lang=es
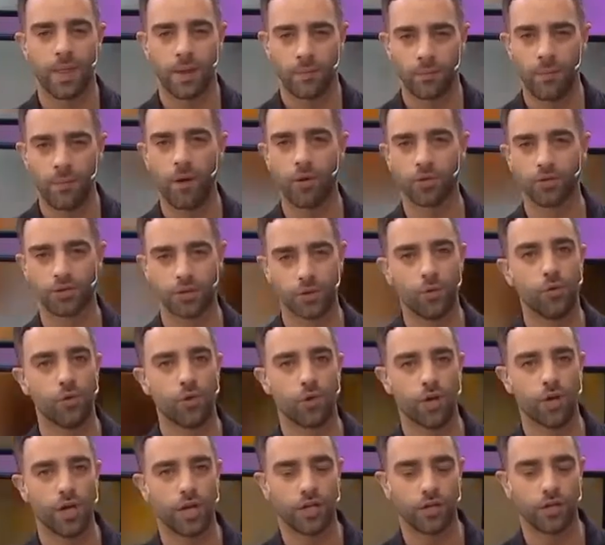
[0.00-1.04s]
Vamos a ir a un
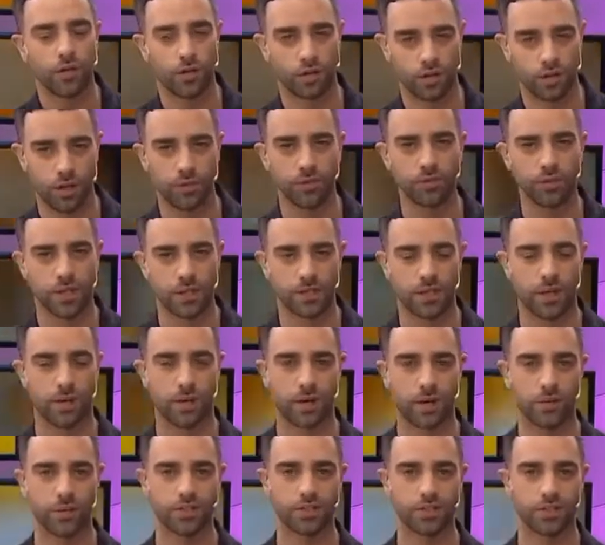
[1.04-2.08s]
colegio, lo tenemos ahí
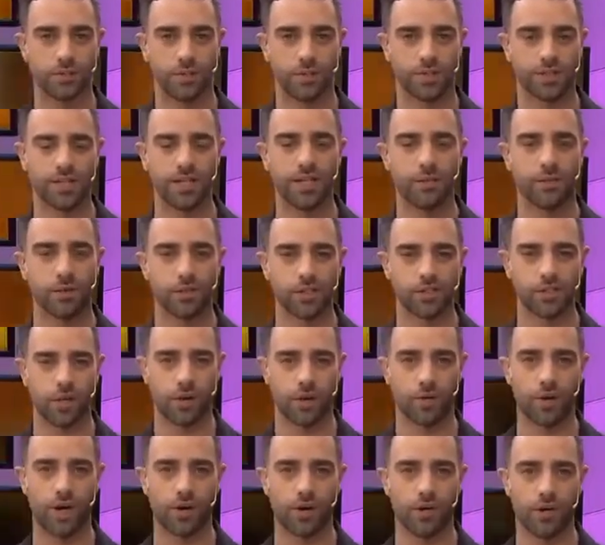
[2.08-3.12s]
trabajando a Santi Martela porque se
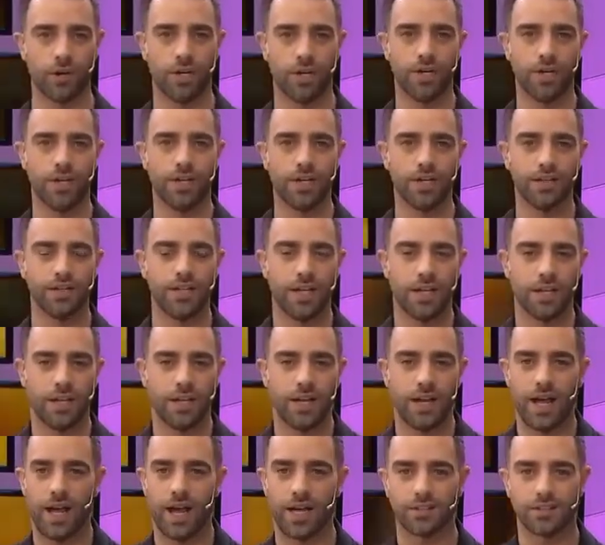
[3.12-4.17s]
robaron desde
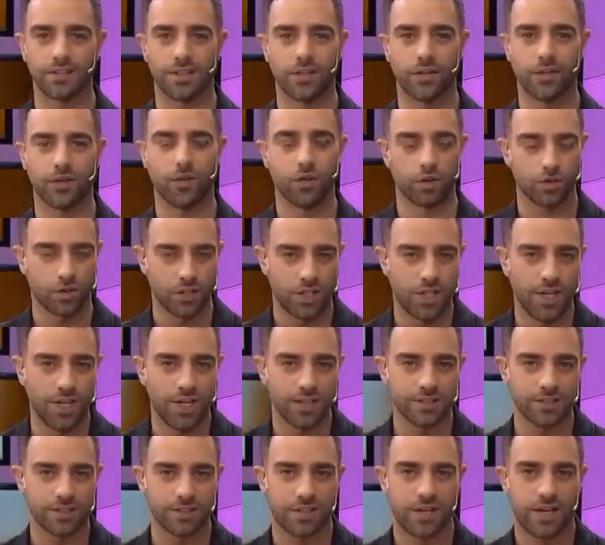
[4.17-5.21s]
las
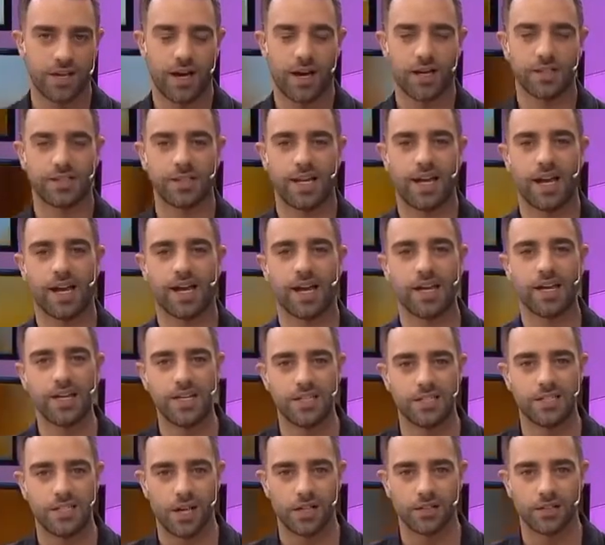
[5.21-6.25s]
cortinas hasta las
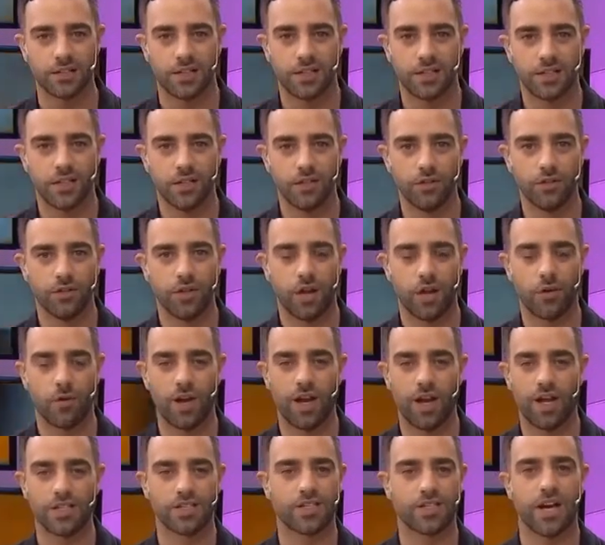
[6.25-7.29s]
canillas de una
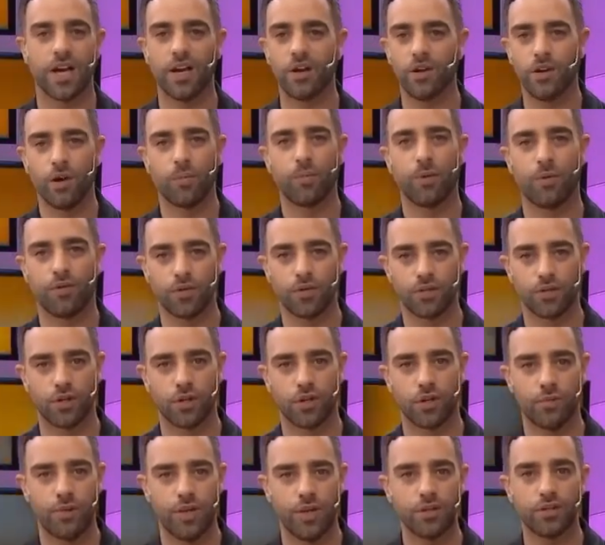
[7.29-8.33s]
escuela. Llegaron los profesores,
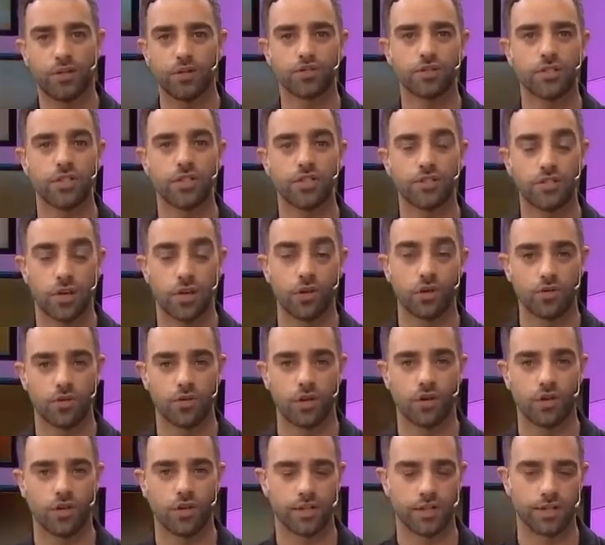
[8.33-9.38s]
los maestros y se
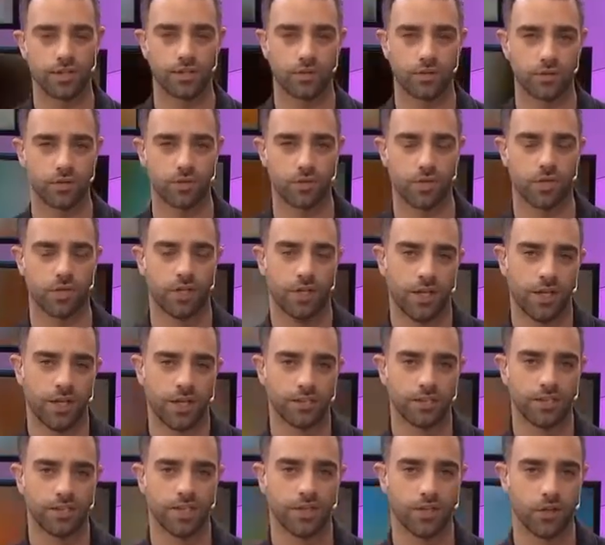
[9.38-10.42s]
encontraron con esta situación.
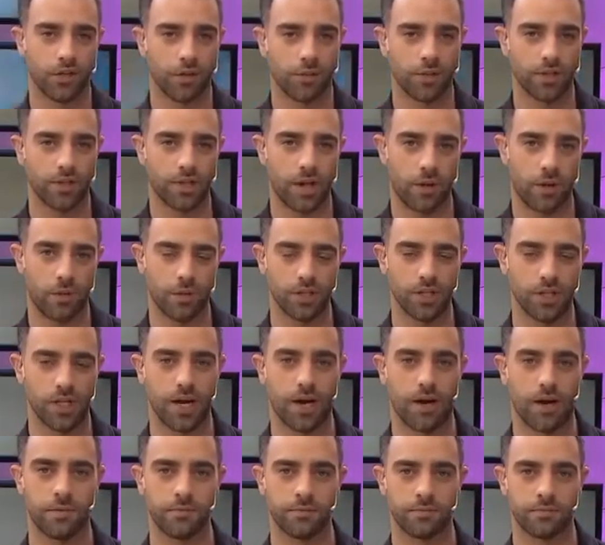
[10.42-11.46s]
Santi, ¿cómo estás? Buen día.